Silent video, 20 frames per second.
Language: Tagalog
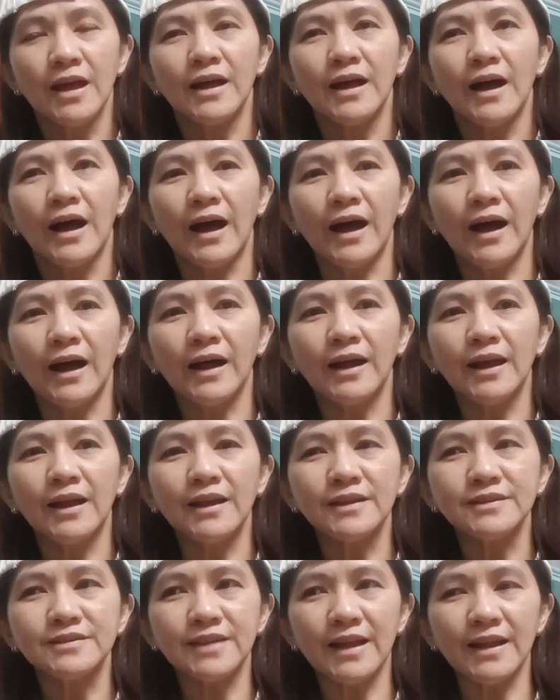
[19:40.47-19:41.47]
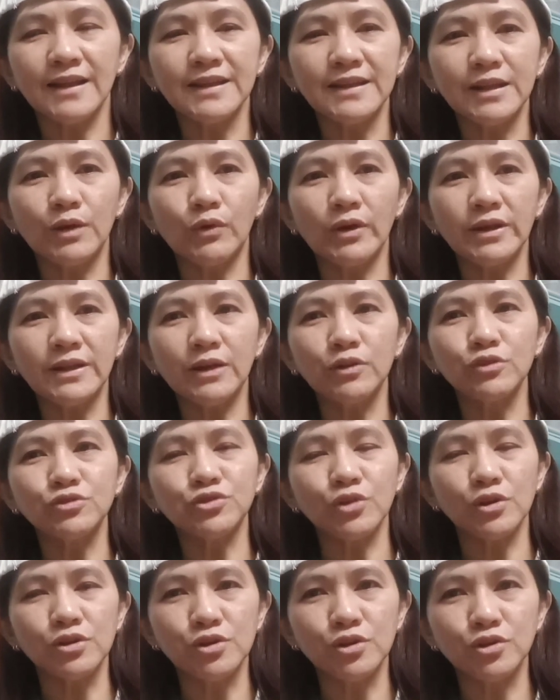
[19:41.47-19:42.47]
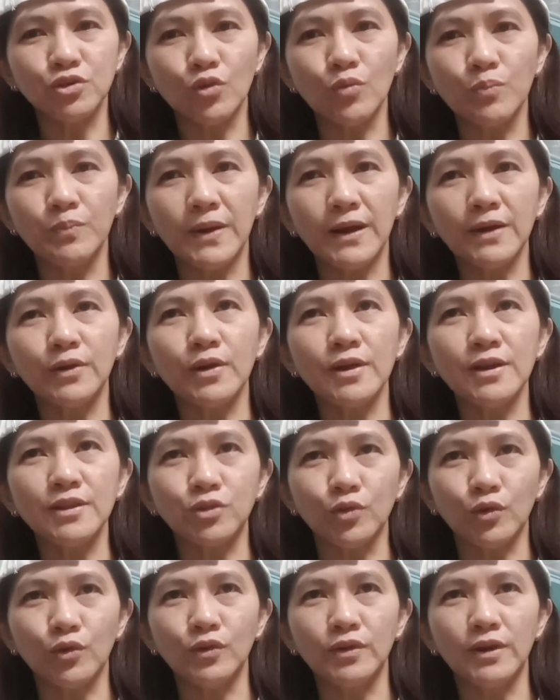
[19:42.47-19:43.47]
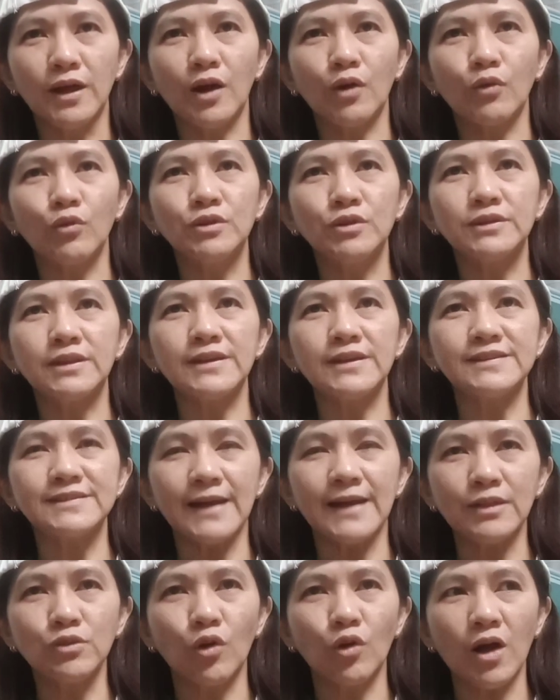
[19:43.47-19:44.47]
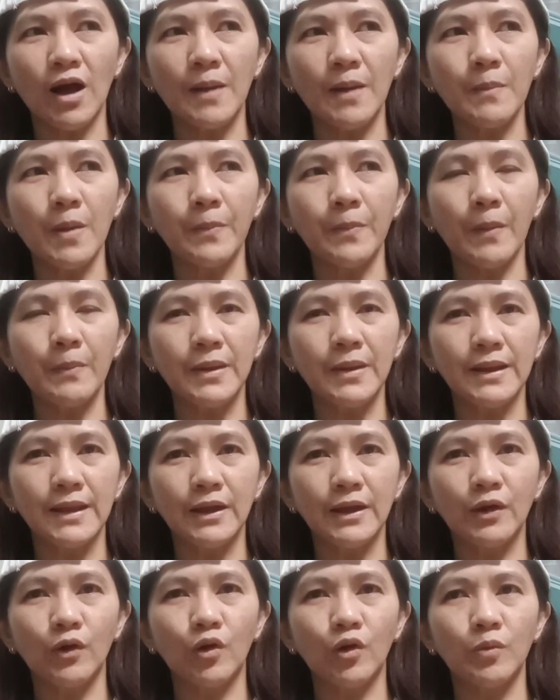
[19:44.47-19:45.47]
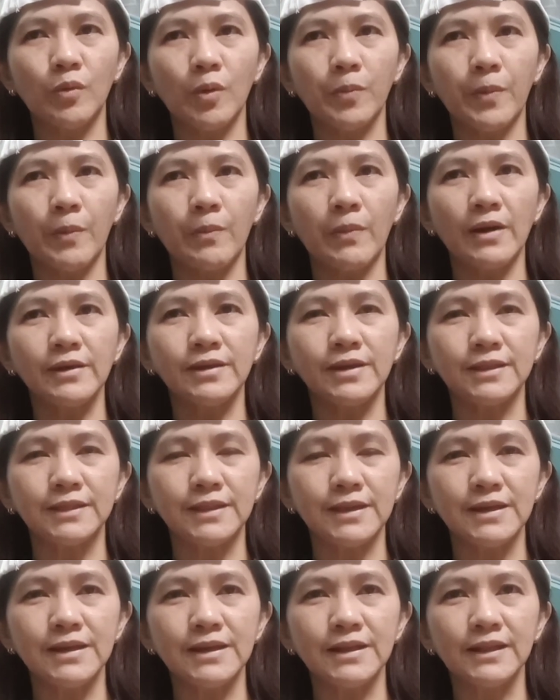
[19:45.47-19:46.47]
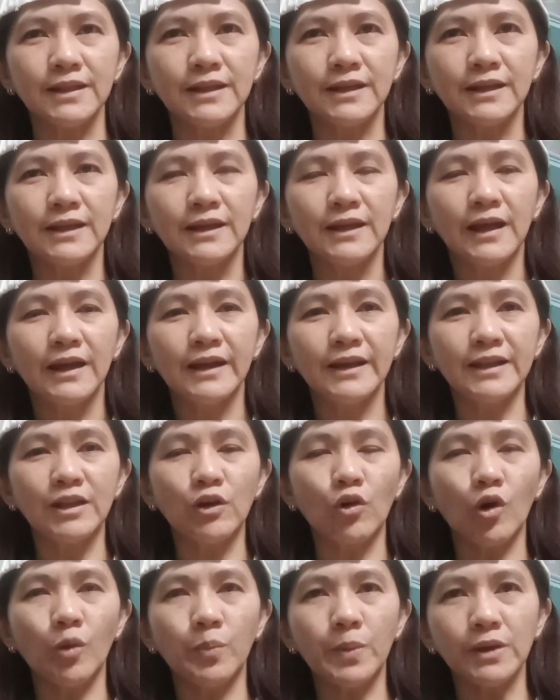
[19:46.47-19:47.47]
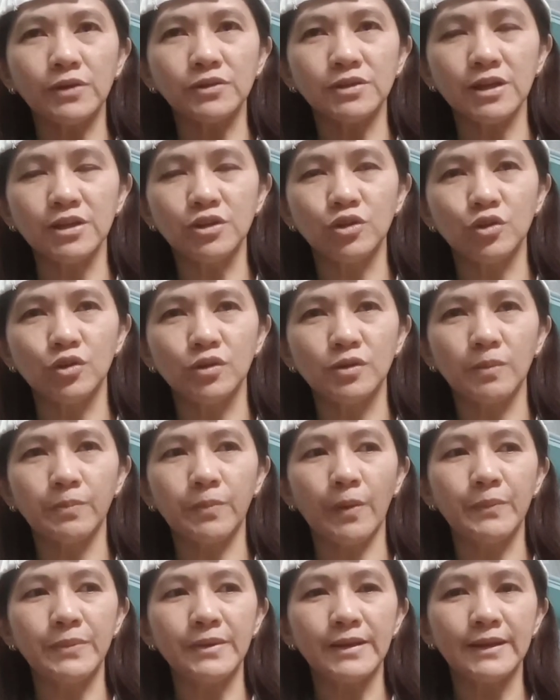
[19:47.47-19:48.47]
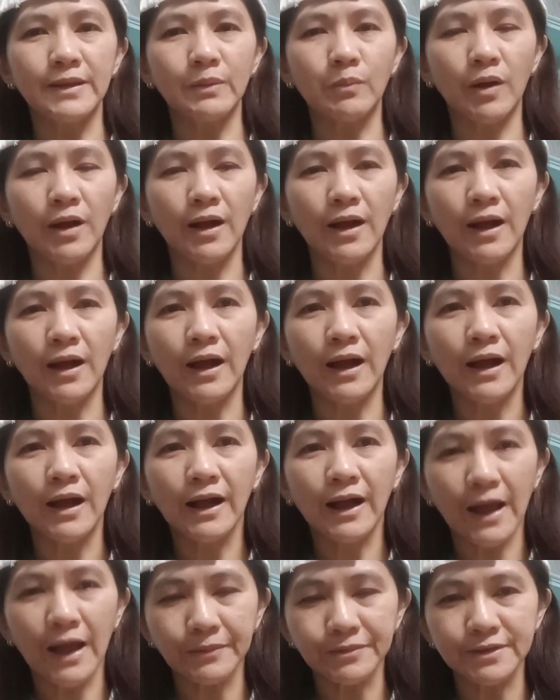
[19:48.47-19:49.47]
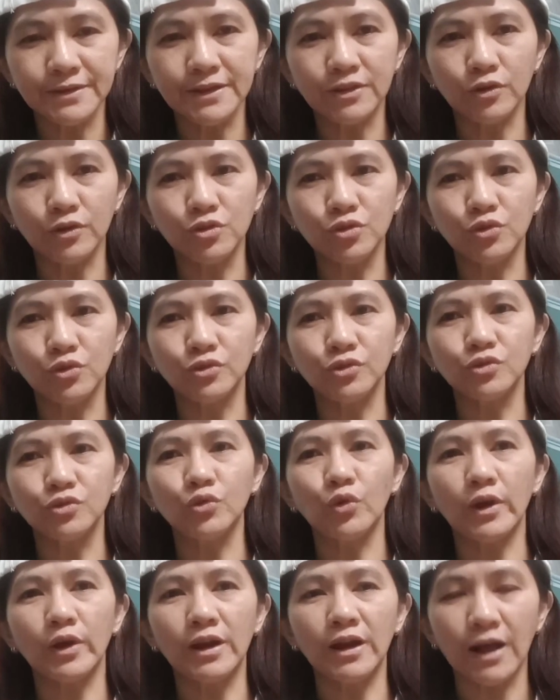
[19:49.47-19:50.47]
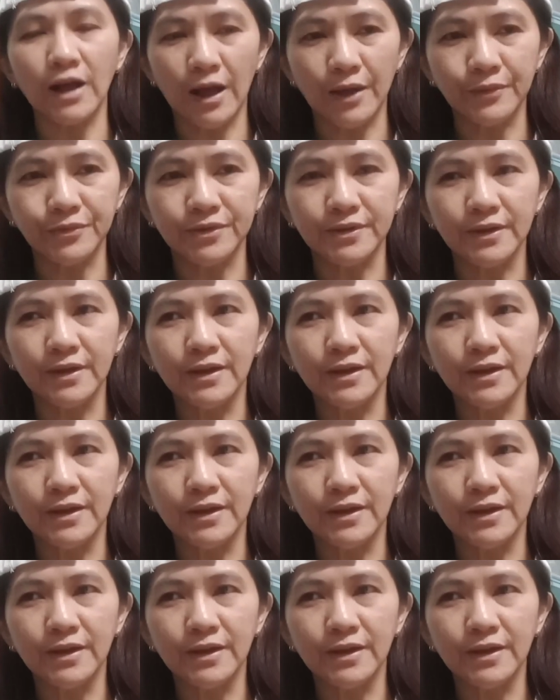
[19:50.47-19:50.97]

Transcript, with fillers: Uh, sana'y naway na gusto niyo itong vlog ko ito na kung interesado kang magpabili o magpa-marketing, yan ang offer ko sa inyo ng pabili ng mga caps dito, new, new era caps.